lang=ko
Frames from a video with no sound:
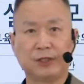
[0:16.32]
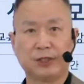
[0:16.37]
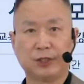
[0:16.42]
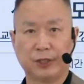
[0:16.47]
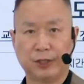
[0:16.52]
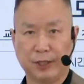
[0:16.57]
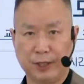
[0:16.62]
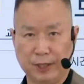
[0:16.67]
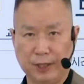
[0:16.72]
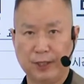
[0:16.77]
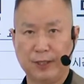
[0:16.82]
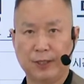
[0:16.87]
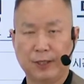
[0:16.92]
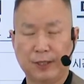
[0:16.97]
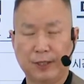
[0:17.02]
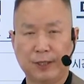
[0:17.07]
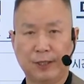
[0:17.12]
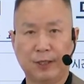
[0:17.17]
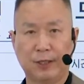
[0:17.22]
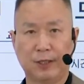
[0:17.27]
전에
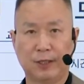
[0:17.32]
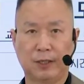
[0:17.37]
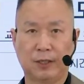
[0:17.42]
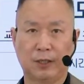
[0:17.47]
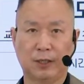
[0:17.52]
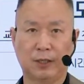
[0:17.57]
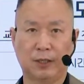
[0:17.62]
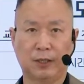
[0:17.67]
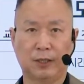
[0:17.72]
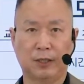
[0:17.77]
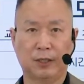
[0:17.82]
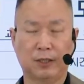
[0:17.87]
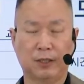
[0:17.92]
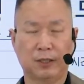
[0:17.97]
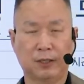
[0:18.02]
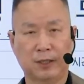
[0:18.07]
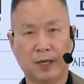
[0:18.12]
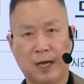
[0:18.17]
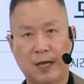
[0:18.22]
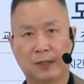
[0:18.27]

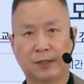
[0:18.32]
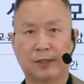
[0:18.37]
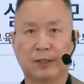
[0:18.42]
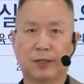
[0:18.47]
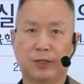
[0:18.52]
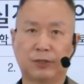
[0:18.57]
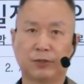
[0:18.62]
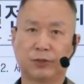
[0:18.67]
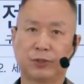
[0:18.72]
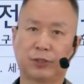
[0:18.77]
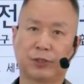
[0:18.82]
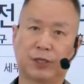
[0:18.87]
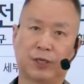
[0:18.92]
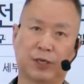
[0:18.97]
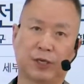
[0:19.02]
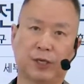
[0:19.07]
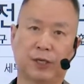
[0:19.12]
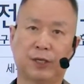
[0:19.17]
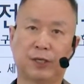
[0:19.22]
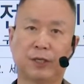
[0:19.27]
어, 강의를
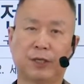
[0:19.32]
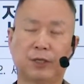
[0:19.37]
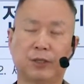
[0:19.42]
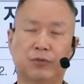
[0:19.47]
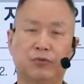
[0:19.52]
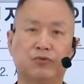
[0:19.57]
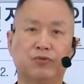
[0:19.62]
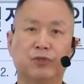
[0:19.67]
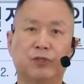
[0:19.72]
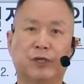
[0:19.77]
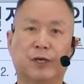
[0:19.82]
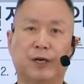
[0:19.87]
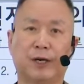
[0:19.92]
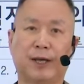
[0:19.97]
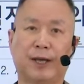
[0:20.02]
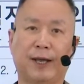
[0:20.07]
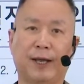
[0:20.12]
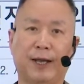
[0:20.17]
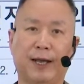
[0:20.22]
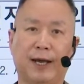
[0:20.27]
어떻게 운영을
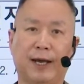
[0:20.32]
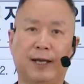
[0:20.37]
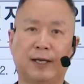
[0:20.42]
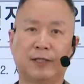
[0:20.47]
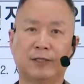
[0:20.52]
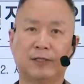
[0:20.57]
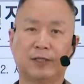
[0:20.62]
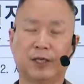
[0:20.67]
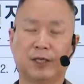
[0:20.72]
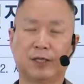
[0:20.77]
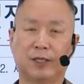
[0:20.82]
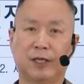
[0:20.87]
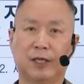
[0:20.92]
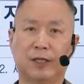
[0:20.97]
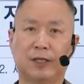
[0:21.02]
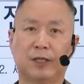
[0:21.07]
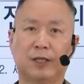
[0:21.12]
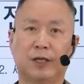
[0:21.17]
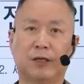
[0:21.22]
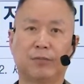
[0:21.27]
해 나가는지에
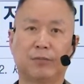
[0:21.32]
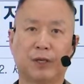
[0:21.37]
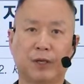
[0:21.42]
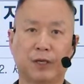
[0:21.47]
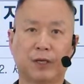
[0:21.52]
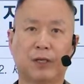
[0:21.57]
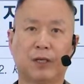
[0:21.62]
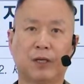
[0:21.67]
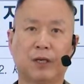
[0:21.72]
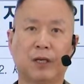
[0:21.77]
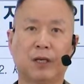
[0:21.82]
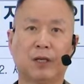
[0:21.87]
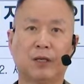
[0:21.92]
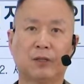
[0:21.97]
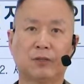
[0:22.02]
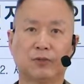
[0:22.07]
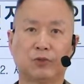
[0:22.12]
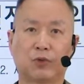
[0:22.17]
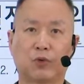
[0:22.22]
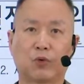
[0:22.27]
대한 설명을
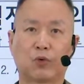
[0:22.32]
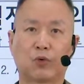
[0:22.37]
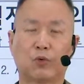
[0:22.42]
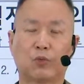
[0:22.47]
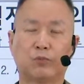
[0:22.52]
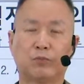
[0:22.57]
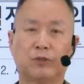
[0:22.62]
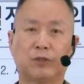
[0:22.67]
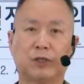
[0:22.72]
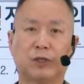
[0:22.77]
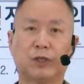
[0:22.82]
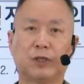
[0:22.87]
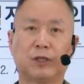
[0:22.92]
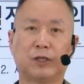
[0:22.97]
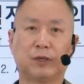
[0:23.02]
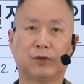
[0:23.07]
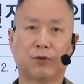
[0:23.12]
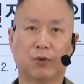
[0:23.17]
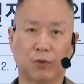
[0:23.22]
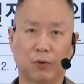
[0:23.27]
조금
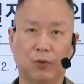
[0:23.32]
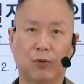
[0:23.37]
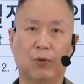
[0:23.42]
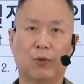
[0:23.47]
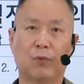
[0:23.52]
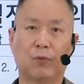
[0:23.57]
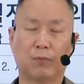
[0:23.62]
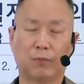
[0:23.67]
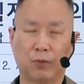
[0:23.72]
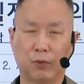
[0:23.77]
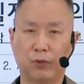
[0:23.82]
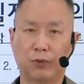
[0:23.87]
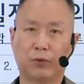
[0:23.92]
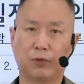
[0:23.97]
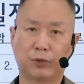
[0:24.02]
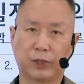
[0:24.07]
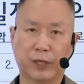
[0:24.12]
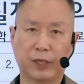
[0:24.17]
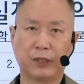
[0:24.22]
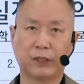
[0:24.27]
드리고
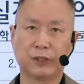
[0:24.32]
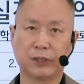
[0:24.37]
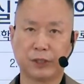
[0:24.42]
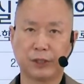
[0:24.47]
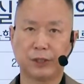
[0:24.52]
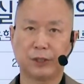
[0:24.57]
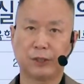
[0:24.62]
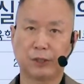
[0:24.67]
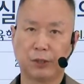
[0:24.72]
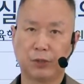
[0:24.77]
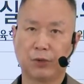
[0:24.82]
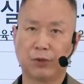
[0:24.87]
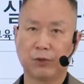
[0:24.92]
모의고사를 치는 걸로